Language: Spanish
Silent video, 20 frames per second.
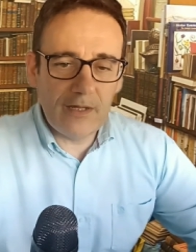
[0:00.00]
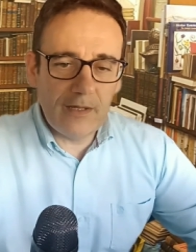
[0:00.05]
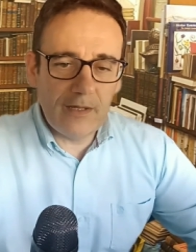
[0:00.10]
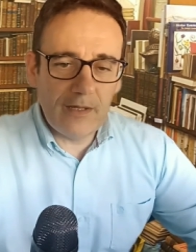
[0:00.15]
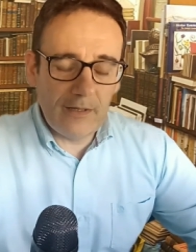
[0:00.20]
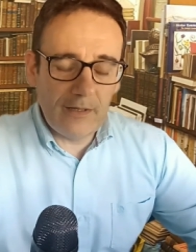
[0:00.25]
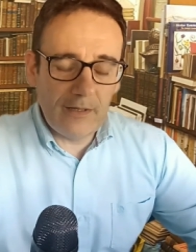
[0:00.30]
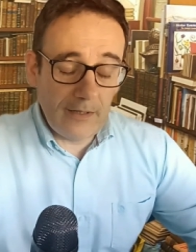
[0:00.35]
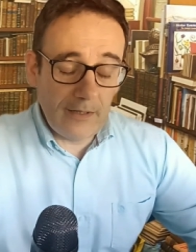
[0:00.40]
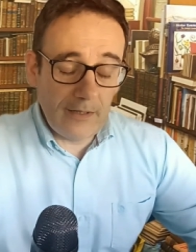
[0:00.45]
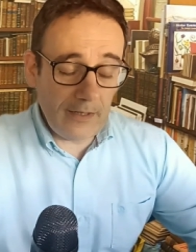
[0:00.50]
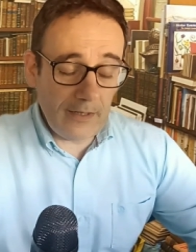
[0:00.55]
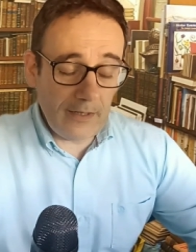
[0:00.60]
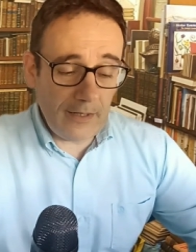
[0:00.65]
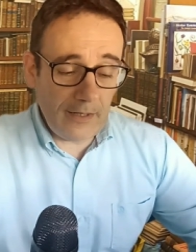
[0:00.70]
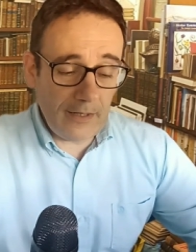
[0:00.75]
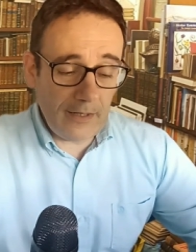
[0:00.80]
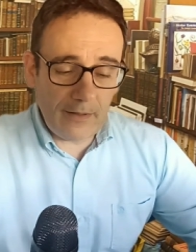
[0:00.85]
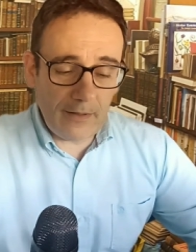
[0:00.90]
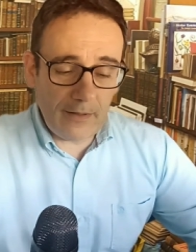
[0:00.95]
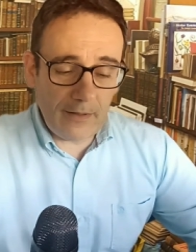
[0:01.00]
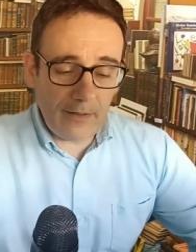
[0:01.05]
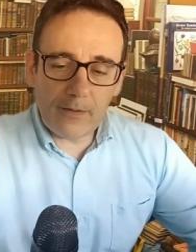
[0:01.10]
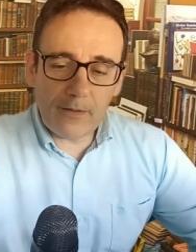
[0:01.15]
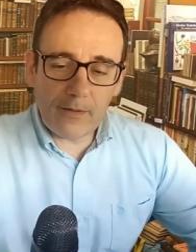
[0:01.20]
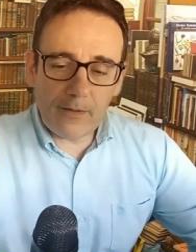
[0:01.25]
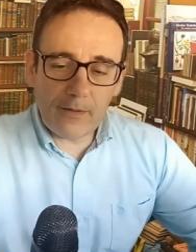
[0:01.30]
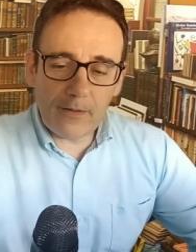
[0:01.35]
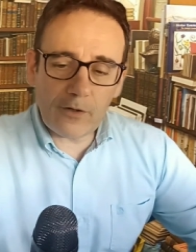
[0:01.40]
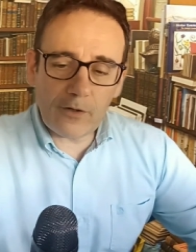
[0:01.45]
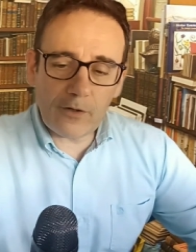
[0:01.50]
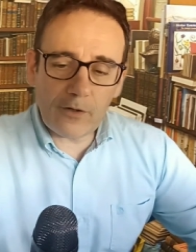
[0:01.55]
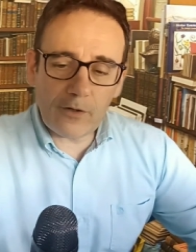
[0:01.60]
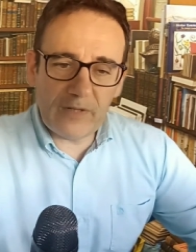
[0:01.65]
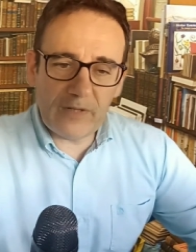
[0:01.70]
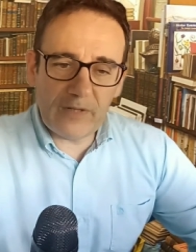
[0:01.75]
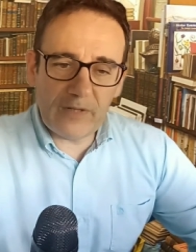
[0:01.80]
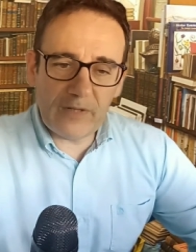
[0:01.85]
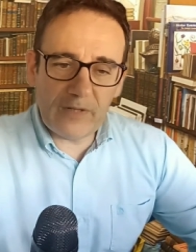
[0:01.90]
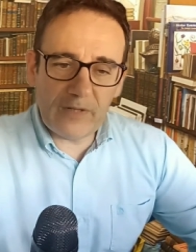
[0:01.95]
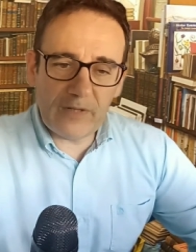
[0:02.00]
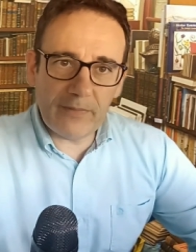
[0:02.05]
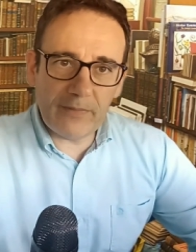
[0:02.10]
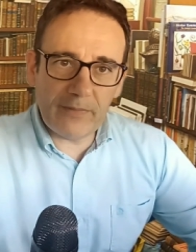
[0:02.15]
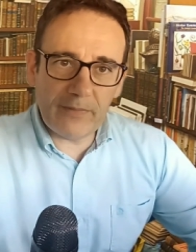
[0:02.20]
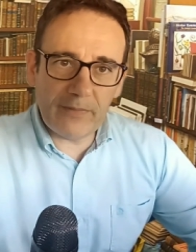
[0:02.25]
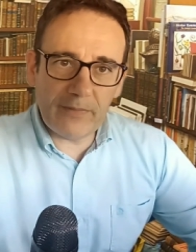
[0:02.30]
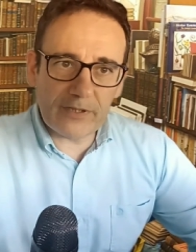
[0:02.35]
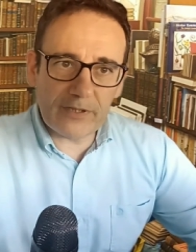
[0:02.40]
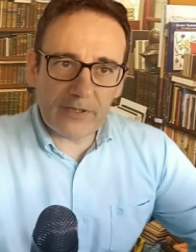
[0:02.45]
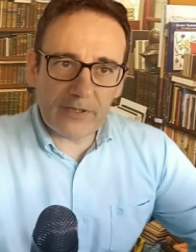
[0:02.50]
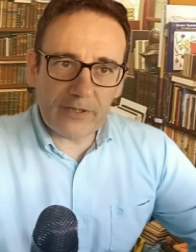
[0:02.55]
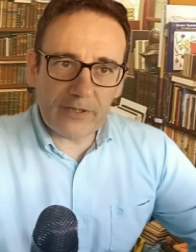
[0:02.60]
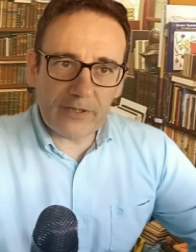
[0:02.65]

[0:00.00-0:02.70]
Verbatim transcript: eh, como una primera aproximación,